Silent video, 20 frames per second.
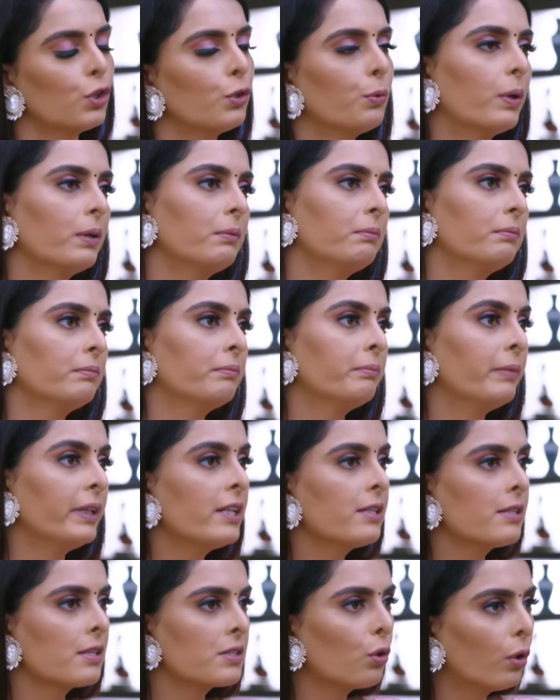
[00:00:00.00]
تعرفي
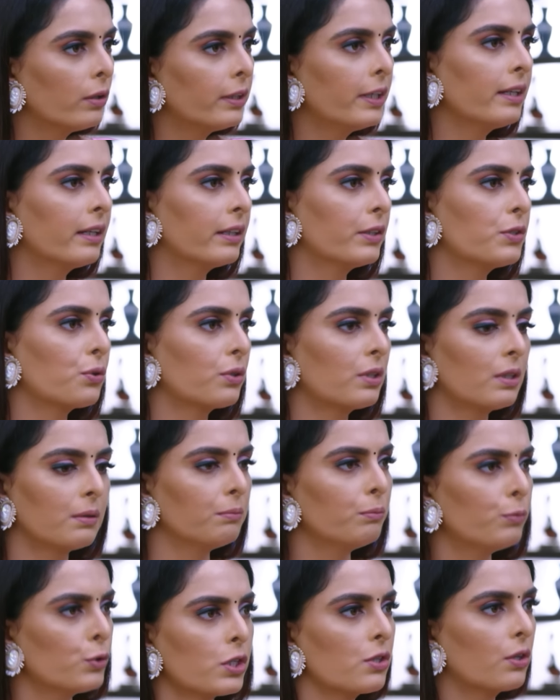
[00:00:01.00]
اختي سجلت كل شيء
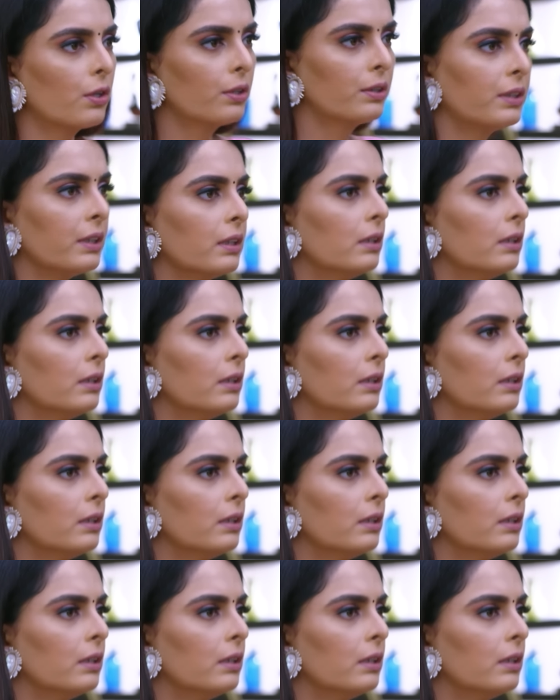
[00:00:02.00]
ما رح